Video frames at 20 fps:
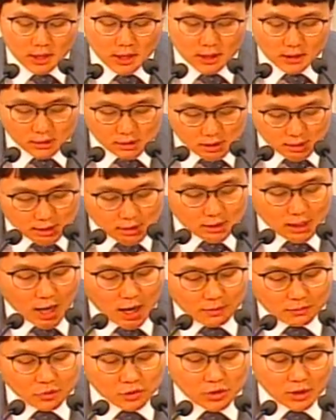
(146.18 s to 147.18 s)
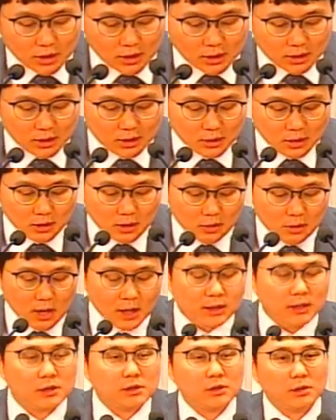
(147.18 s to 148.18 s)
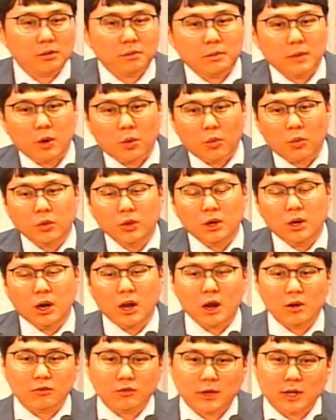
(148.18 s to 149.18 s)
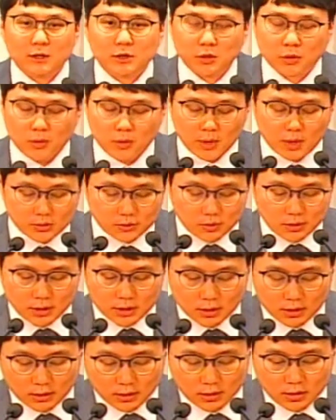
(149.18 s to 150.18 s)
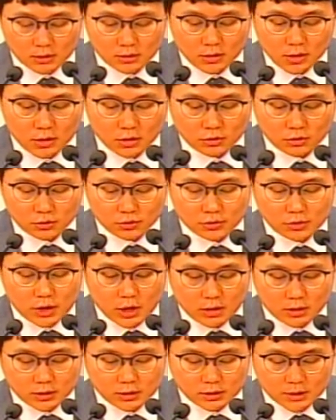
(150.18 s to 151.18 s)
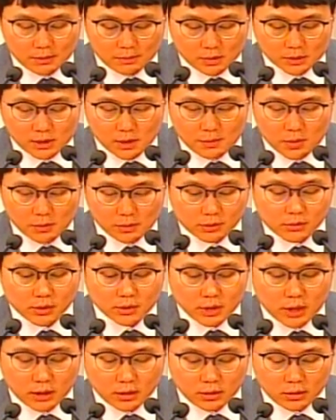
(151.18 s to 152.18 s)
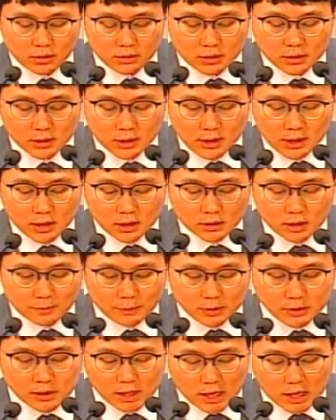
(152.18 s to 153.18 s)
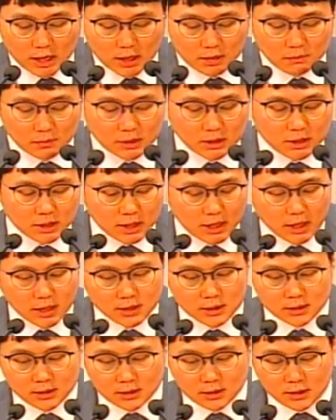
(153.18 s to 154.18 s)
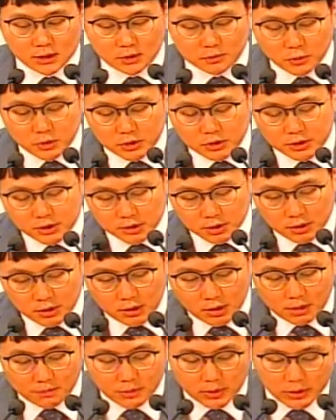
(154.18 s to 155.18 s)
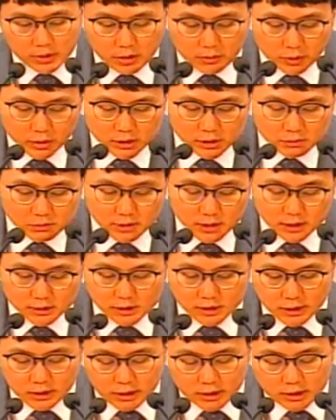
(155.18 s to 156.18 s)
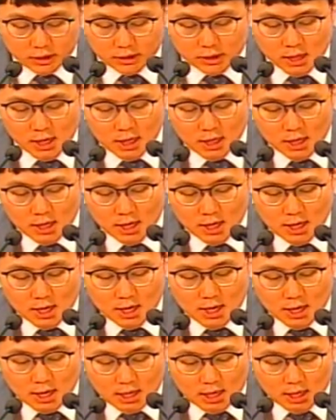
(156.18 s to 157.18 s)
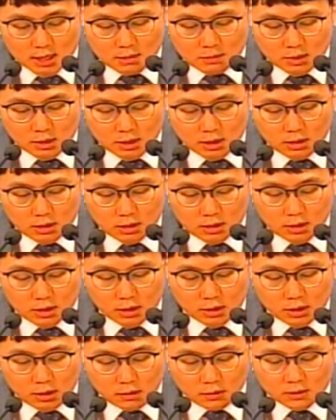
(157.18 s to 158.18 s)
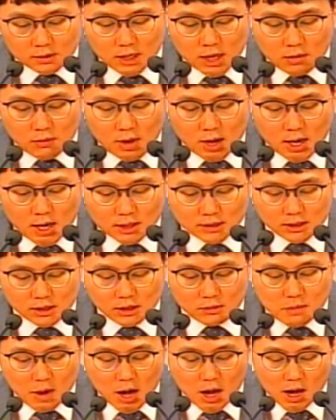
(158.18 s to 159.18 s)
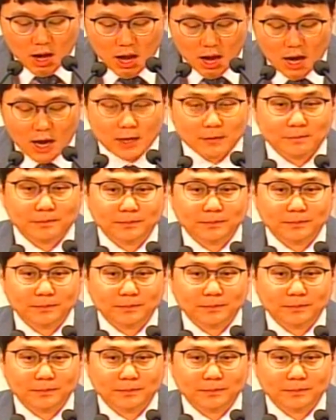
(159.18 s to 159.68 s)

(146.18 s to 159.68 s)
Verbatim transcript: 이제 그 다음 주에는 확대적 의미, 오늘날 우리가 적용할 수 있는 것 두 주에 걸쳐서 한번 살펴볼 건데요. 첫 번째, 밑에 큰 글씨 보이시죠? 한번 읽어보겠습니다. 시작. 하나님을 형상화하지 말라.